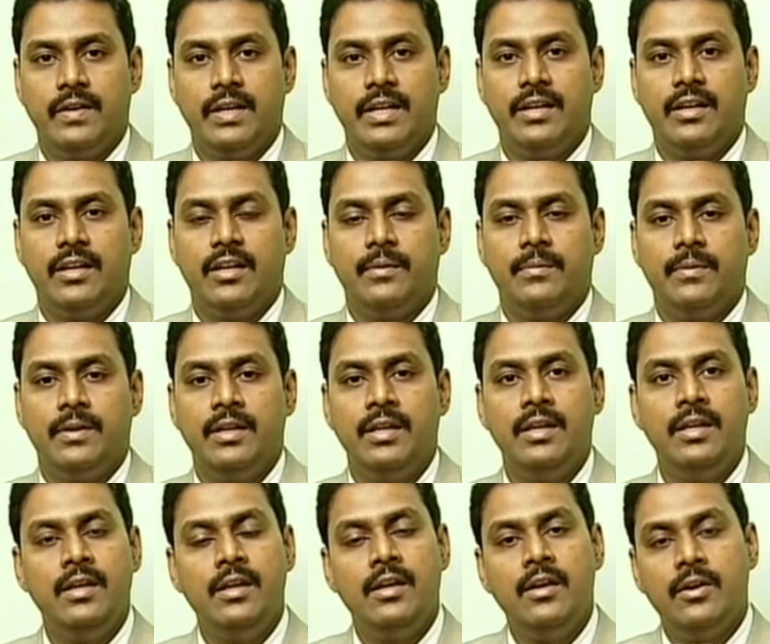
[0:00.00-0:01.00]
வேலை இல்லாமல்
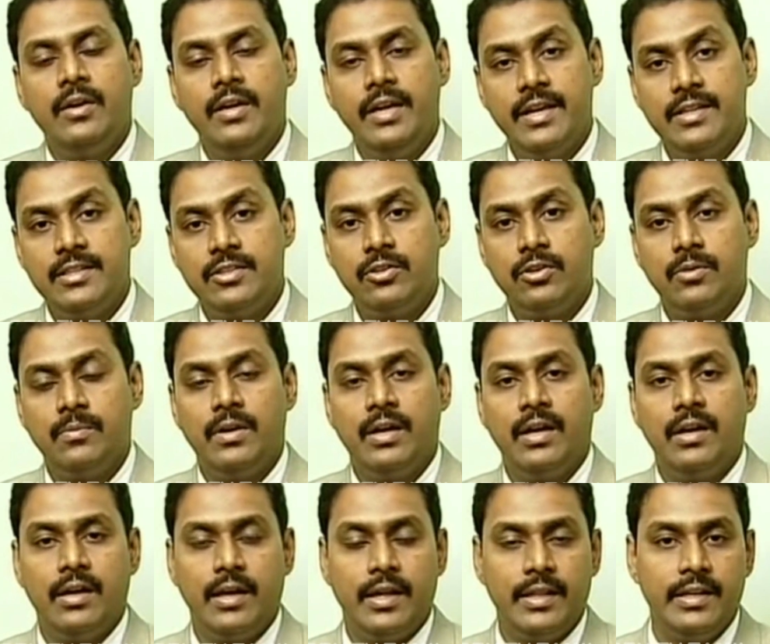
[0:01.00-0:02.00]
ஏசி ரூமில்
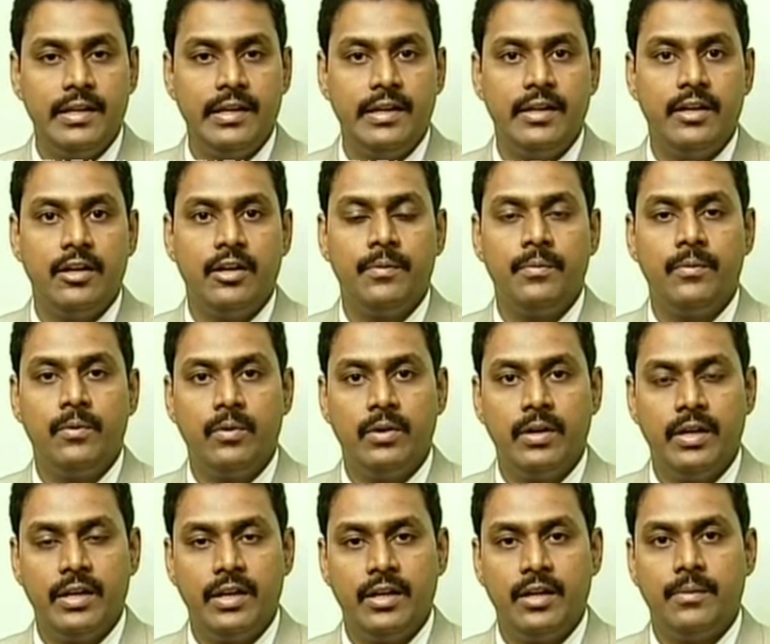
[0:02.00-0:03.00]
அதிக நேரம் ஒரே
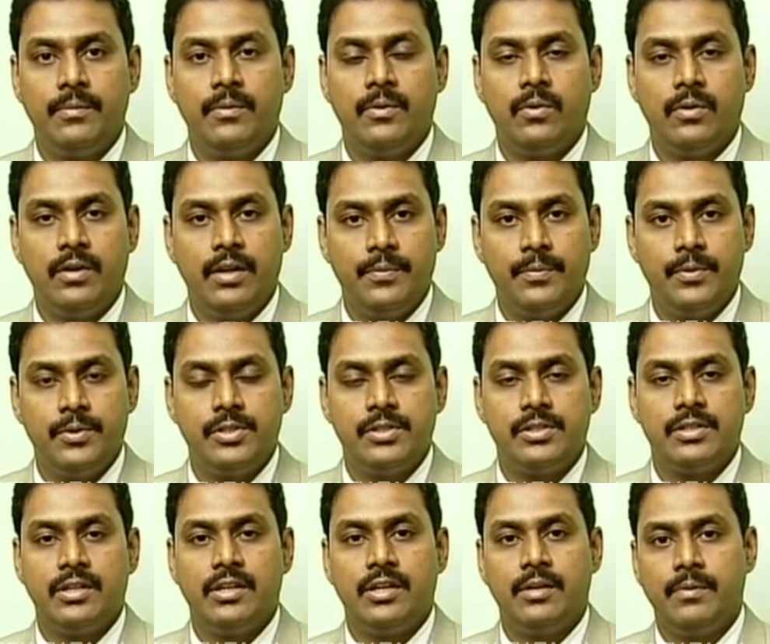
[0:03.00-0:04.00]
நேரம் ஒரே
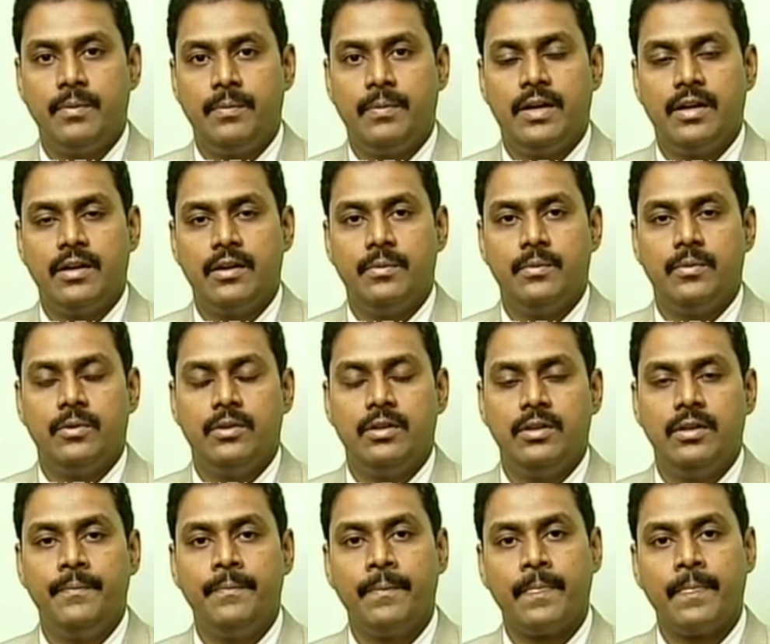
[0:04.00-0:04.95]
பொசிஷனில் நம்ம பார்க்கும்போது